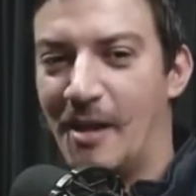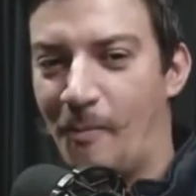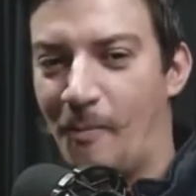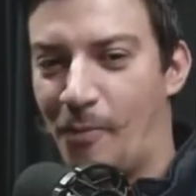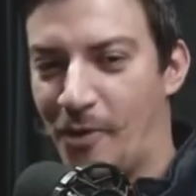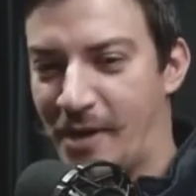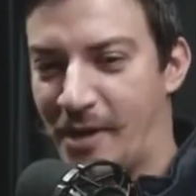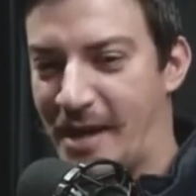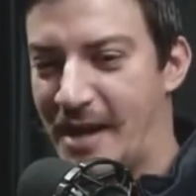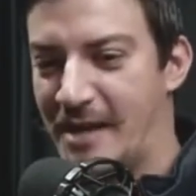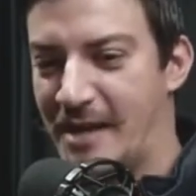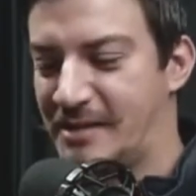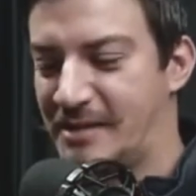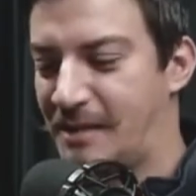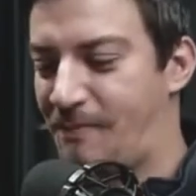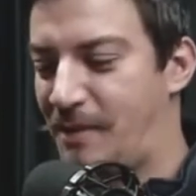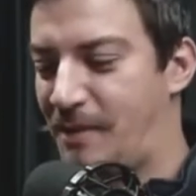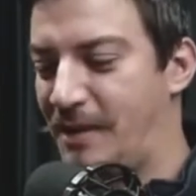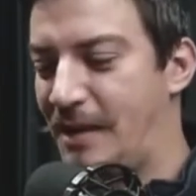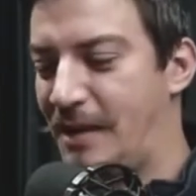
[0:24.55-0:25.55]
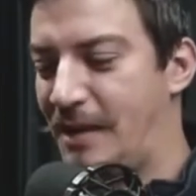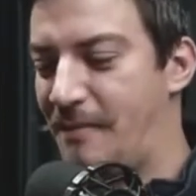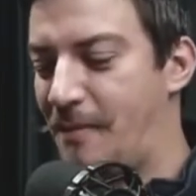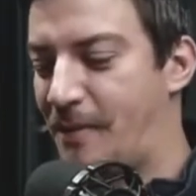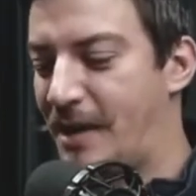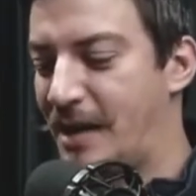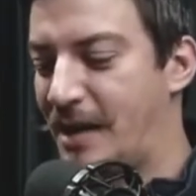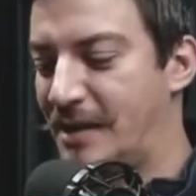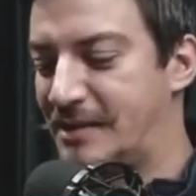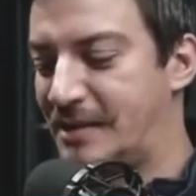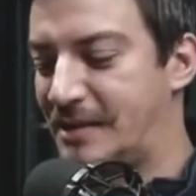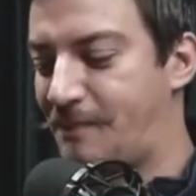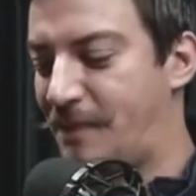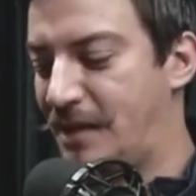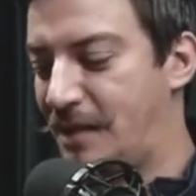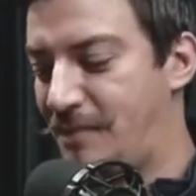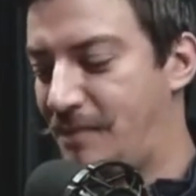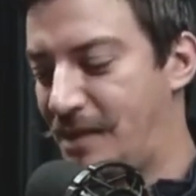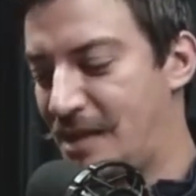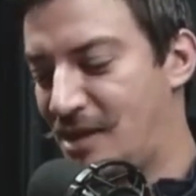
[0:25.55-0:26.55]
Por que antes da pandemia? Porque antes da
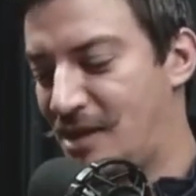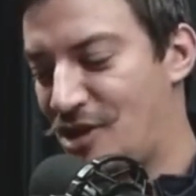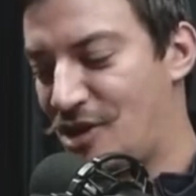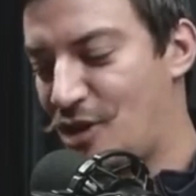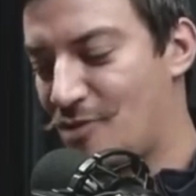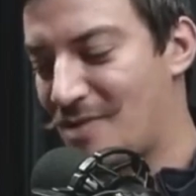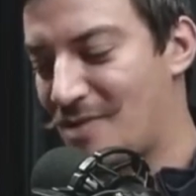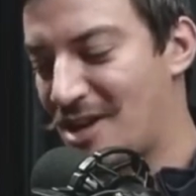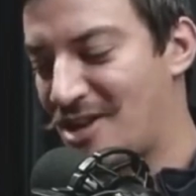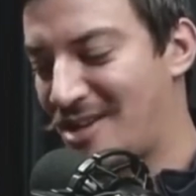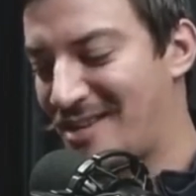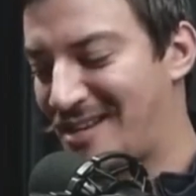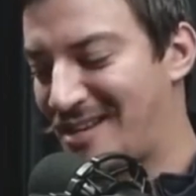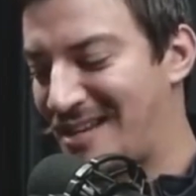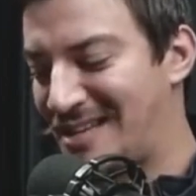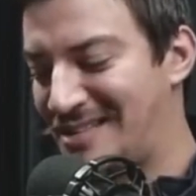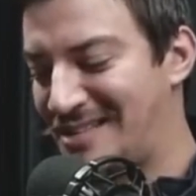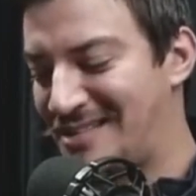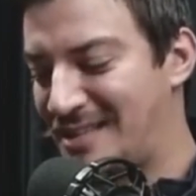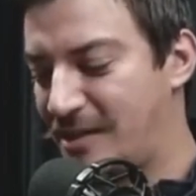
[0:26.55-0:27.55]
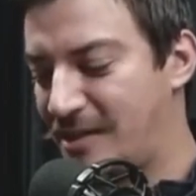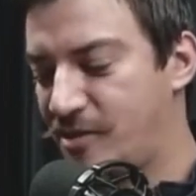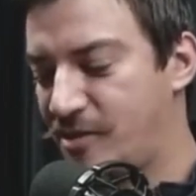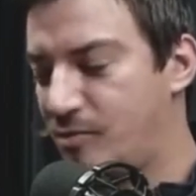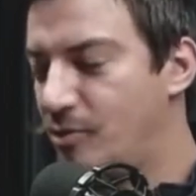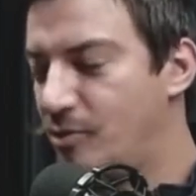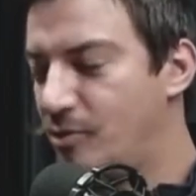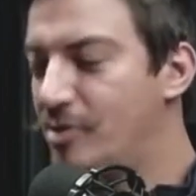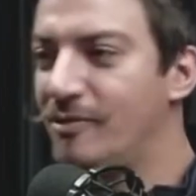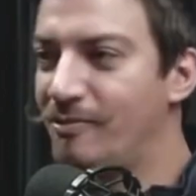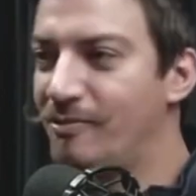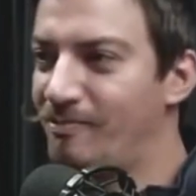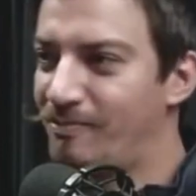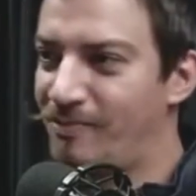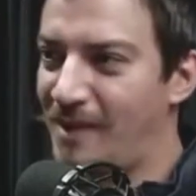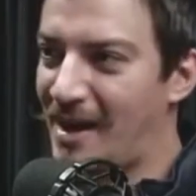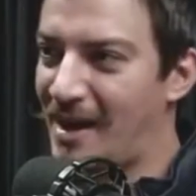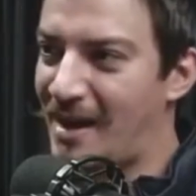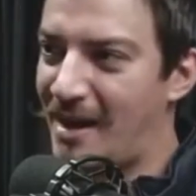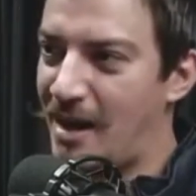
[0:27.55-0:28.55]
pandemia a gente tinha uma agenda, graças a Deus, muito
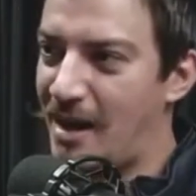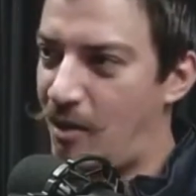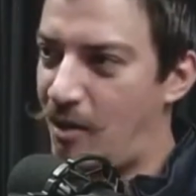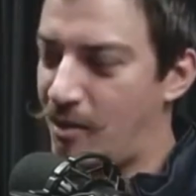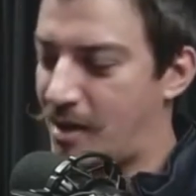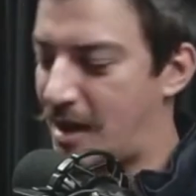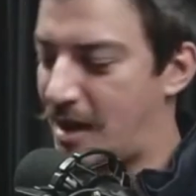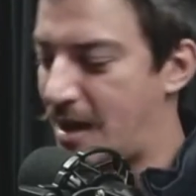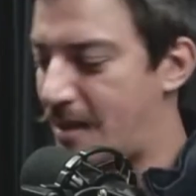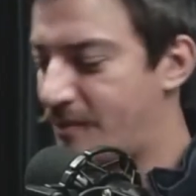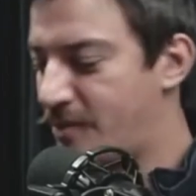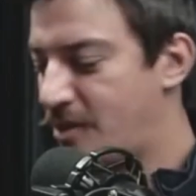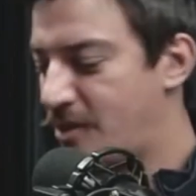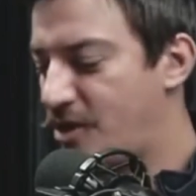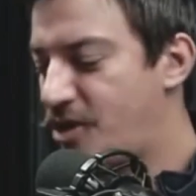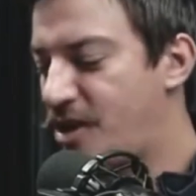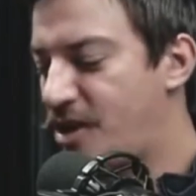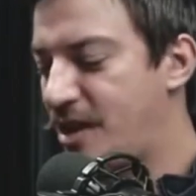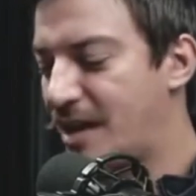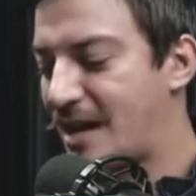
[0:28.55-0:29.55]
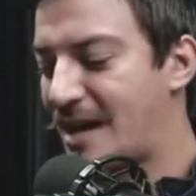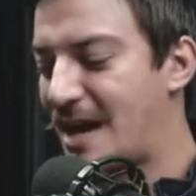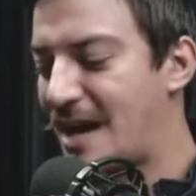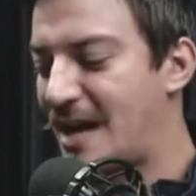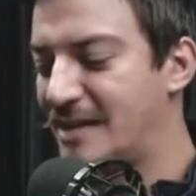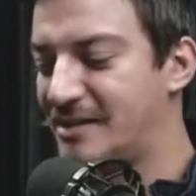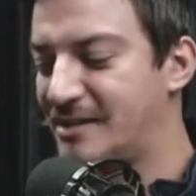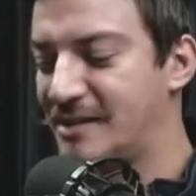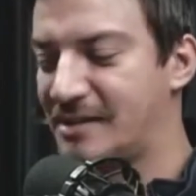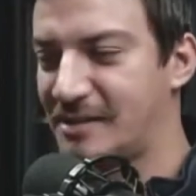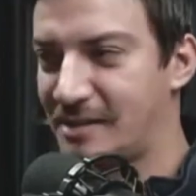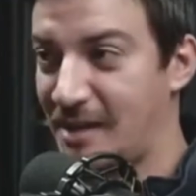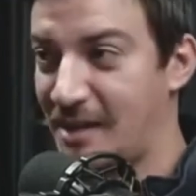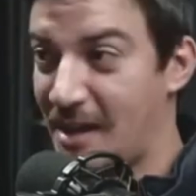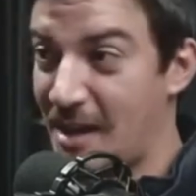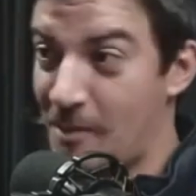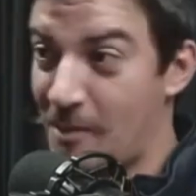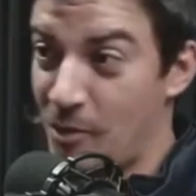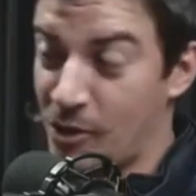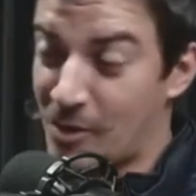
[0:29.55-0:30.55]
legal, cara. A gente tinha casas,
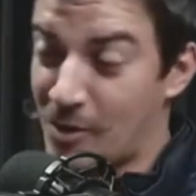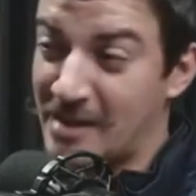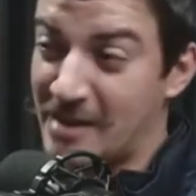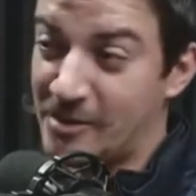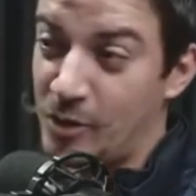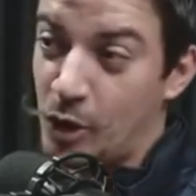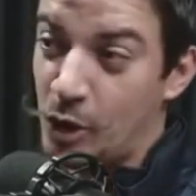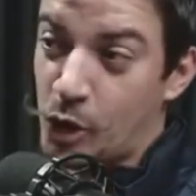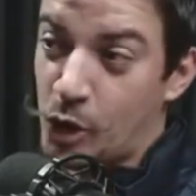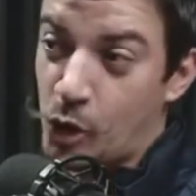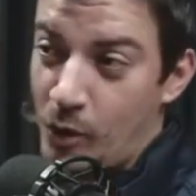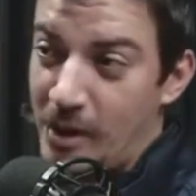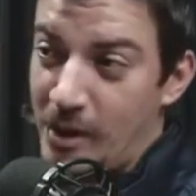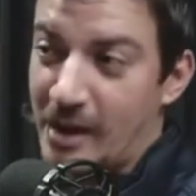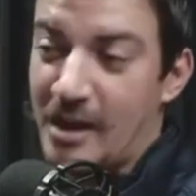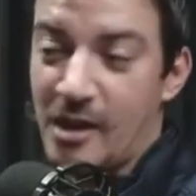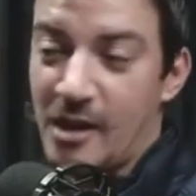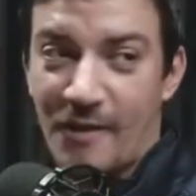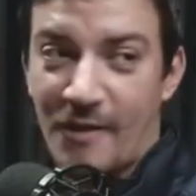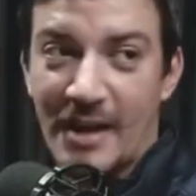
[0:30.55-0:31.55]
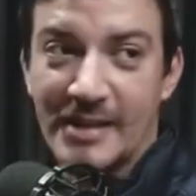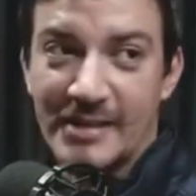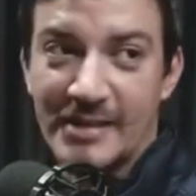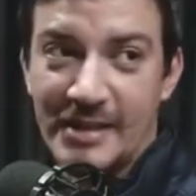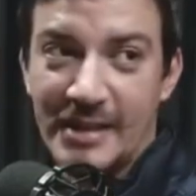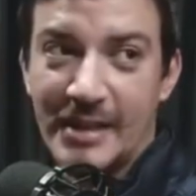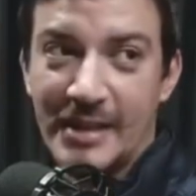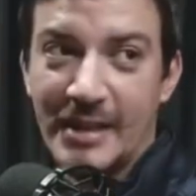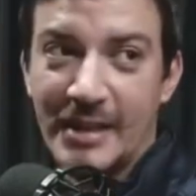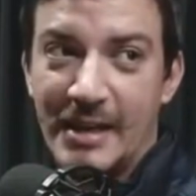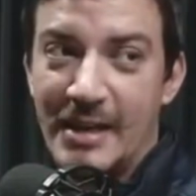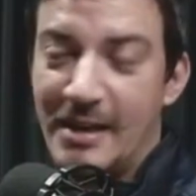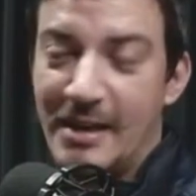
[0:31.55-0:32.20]
era muito casa noturna que a gente fazia, né?